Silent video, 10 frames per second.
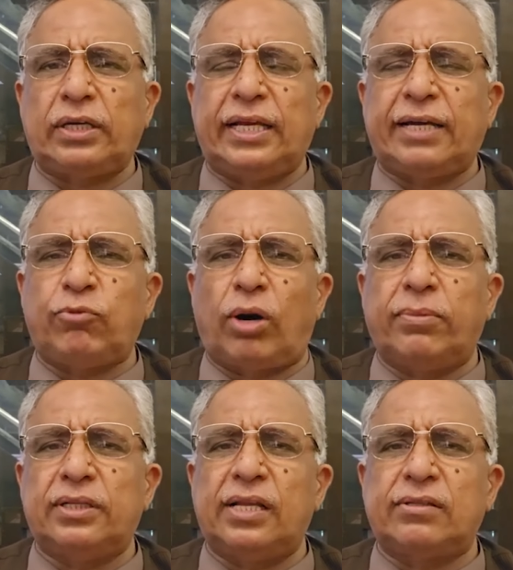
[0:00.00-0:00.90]
की लेकिन
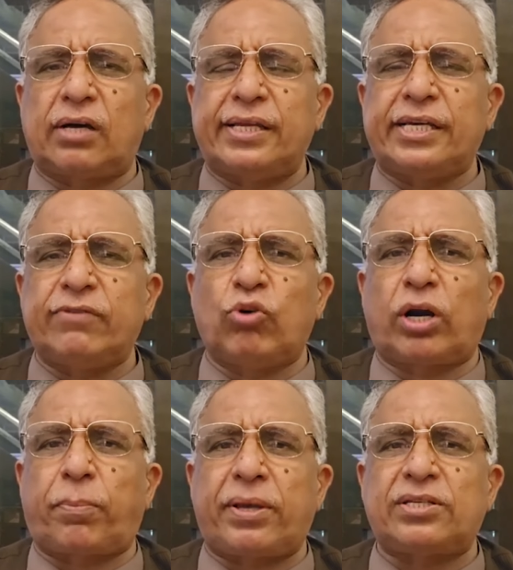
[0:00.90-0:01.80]
मोहम्मद अली दुरानी की वो
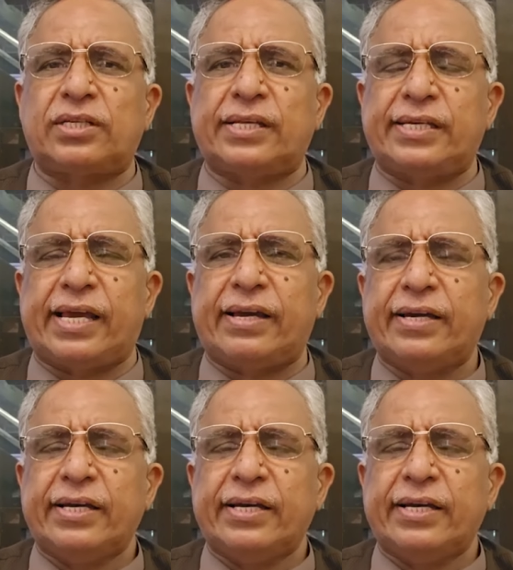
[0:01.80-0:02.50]
कैपेसिटी नहीं है